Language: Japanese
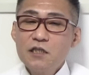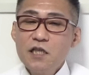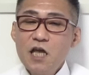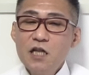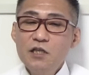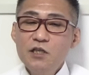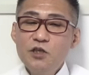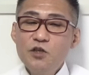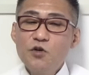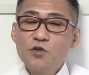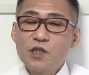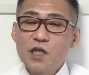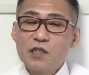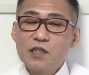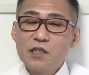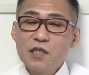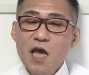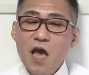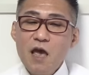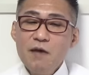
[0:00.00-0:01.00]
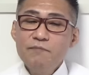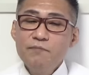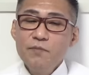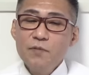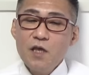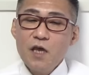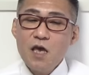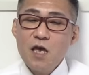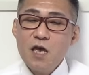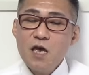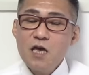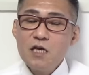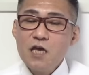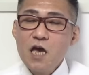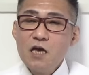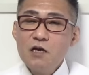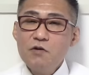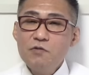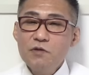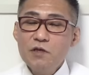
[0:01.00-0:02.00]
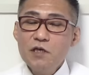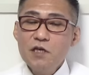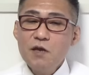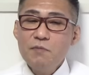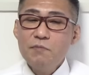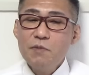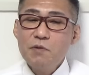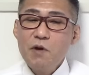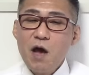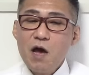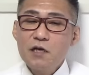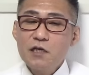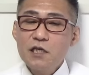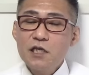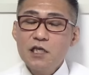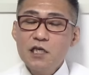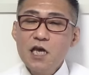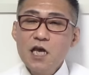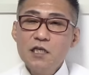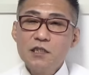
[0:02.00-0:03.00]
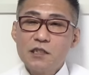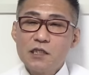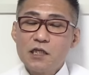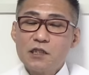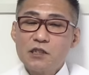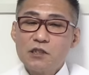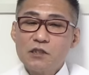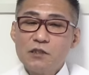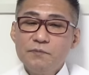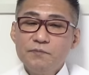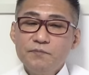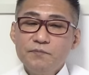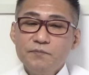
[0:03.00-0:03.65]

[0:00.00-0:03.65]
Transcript: 県庁説ね、えー、建国記念日は紀元節、